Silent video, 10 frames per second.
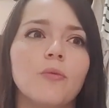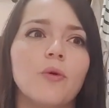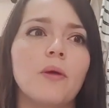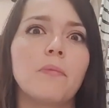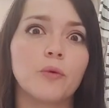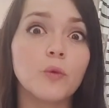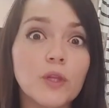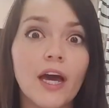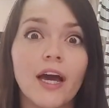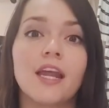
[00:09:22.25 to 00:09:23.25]
Como de
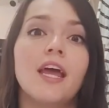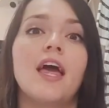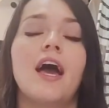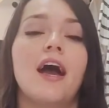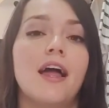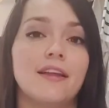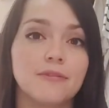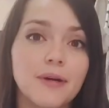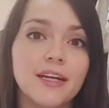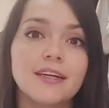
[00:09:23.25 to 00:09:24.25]
preguntar a
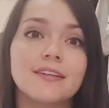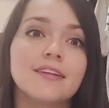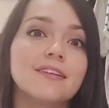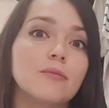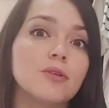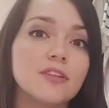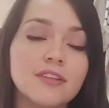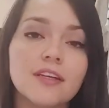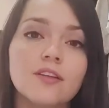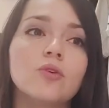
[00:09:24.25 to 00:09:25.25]
las marcas qué estamos
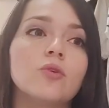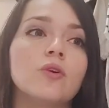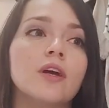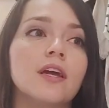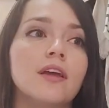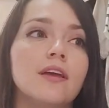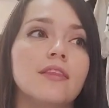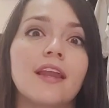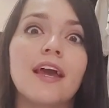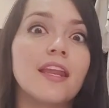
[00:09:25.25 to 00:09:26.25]
haciendo,
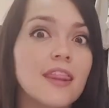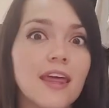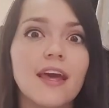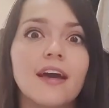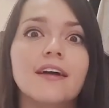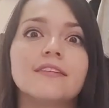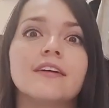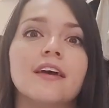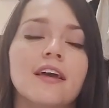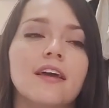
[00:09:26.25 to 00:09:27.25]
eh, traer
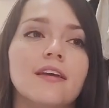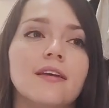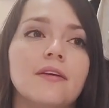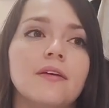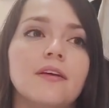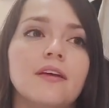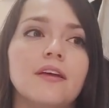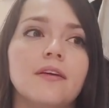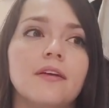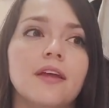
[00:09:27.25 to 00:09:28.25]
ideas
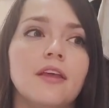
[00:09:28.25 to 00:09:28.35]
y,